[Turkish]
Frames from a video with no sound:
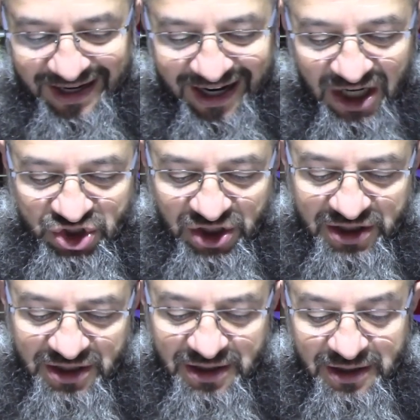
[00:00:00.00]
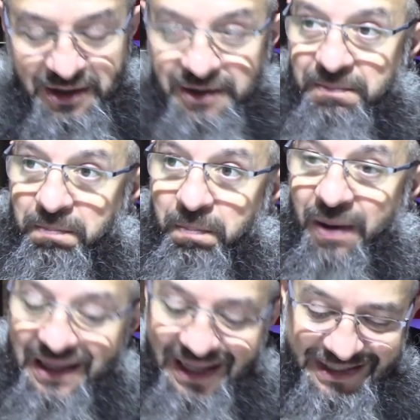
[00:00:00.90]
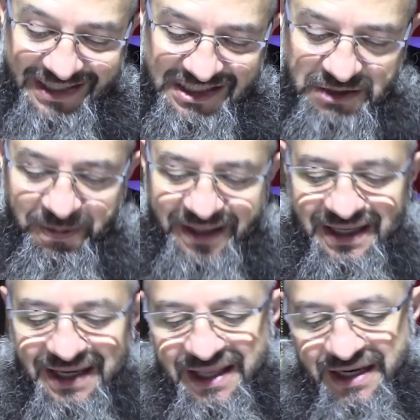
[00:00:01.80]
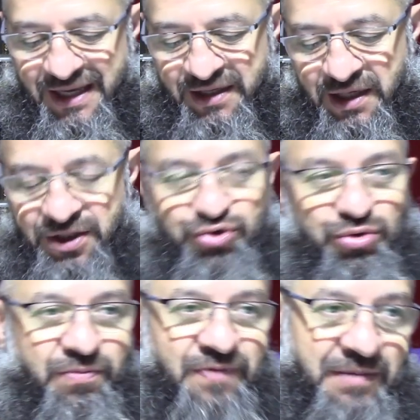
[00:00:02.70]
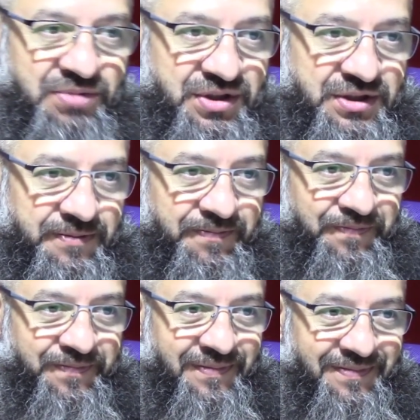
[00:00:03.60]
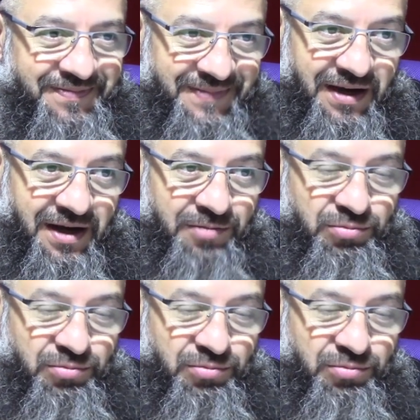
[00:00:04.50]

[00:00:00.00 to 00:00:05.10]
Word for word: Acılığı bala nispet ederken yanlış hüküm vermiştir. Ya